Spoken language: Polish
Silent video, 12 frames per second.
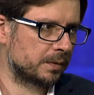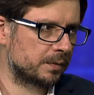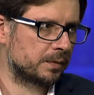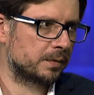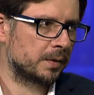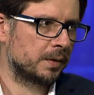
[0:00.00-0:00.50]

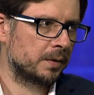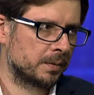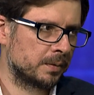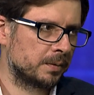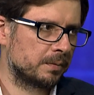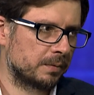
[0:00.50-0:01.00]
więc
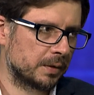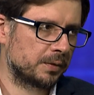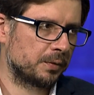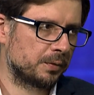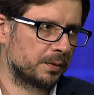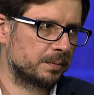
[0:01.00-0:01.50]

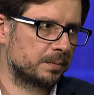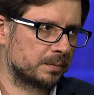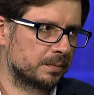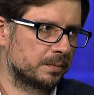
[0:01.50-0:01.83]
no tak, no